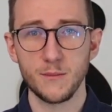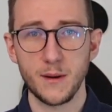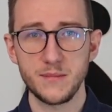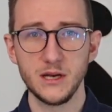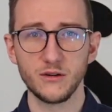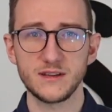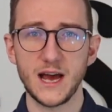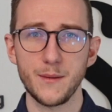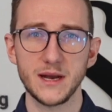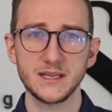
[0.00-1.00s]
papierlos
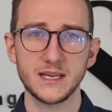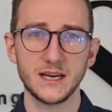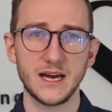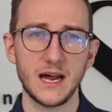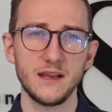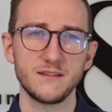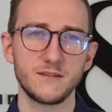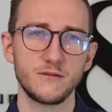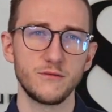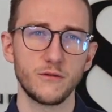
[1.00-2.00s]
arbeiten kann,
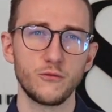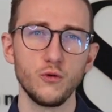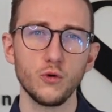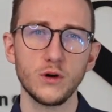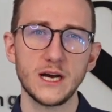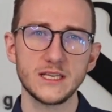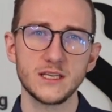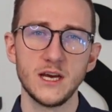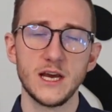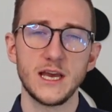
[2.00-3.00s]
alles zur Verfügung hat
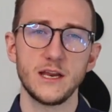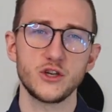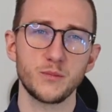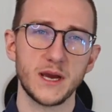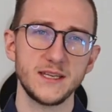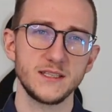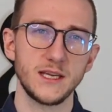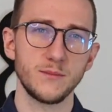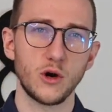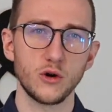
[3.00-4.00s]
entsprechend
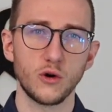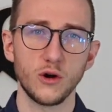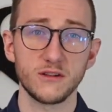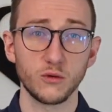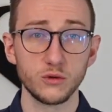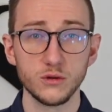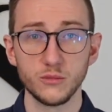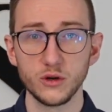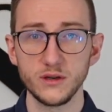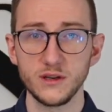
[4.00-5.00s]
eben auch
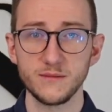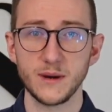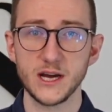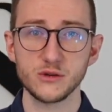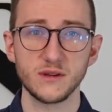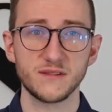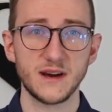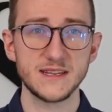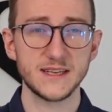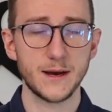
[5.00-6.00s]
ortsungebunden ist
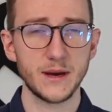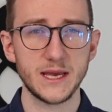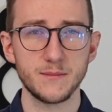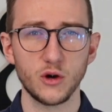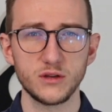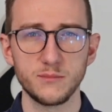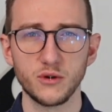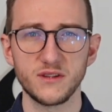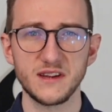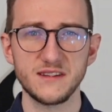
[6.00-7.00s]
beispielsweise, aber eben auch die
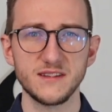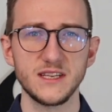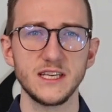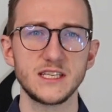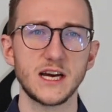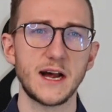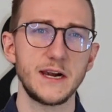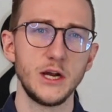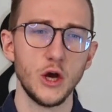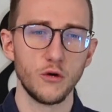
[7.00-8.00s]
Prozesse
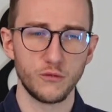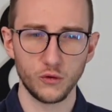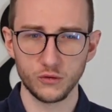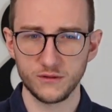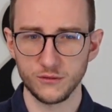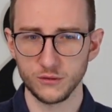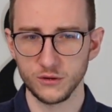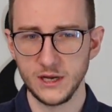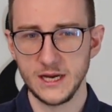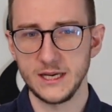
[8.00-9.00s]
digital
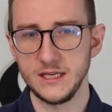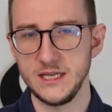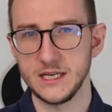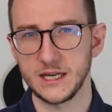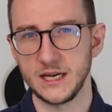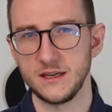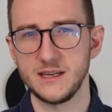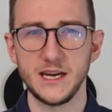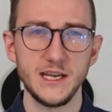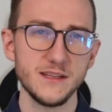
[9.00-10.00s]
funktionieren.
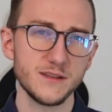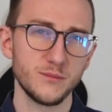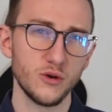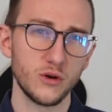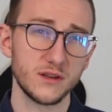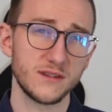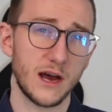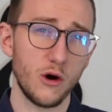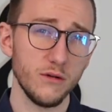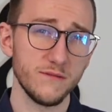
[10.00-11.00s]
Der nächste Punkt ist
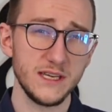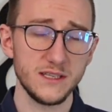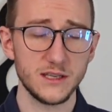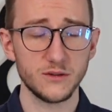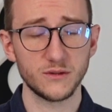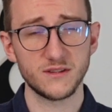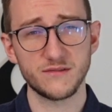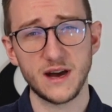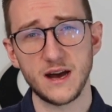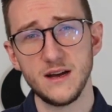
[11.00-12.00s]
auch wichtig und
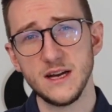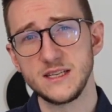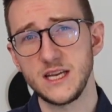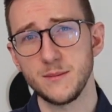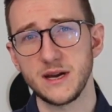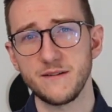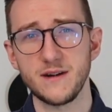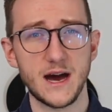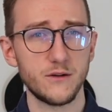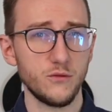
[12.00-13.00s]
zwar Thema der
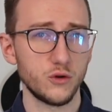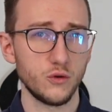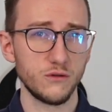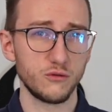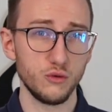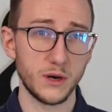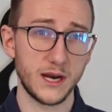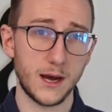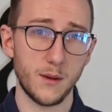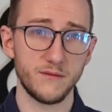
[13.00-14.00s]

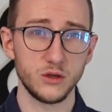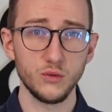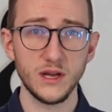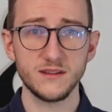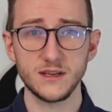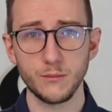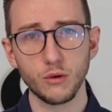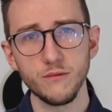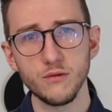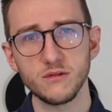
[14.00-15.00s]
Verantwortungsübernahme. Wenn du jetzt in der
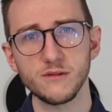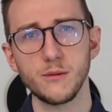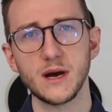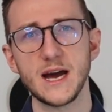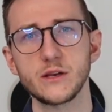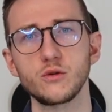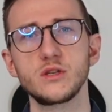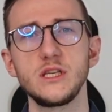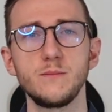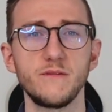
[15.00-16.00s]
Prüfungsvorbereitung
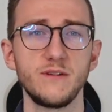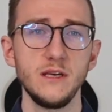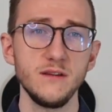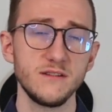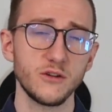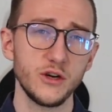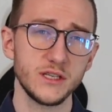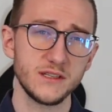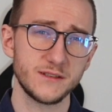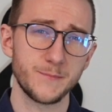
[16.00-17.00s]
dich befinden
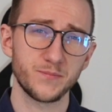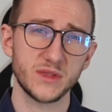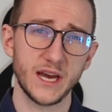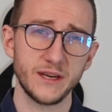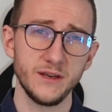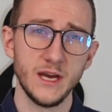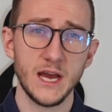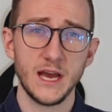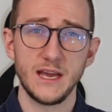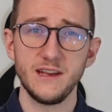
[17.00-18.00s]
solltest, dann
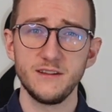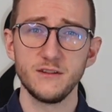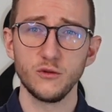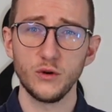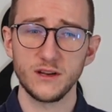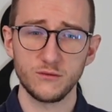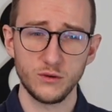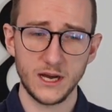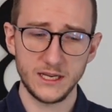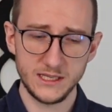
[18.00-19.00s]
ist es so, dass du
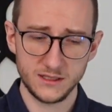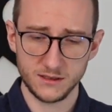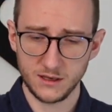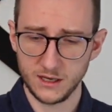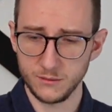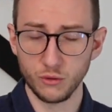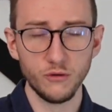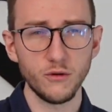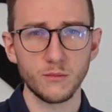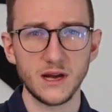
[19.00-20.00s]
ja nicht äh, die
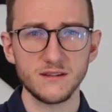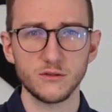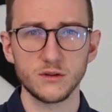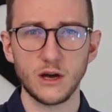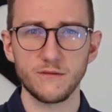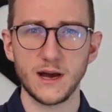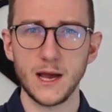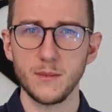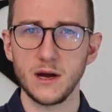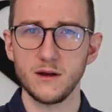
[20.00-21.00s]
Prüfung machst und auf
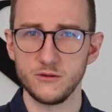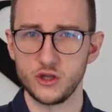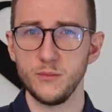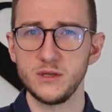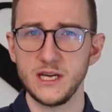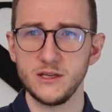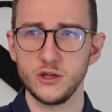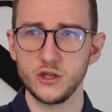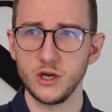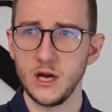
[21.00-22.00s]
einmal
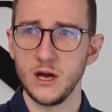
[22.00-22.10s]
jobtechnisch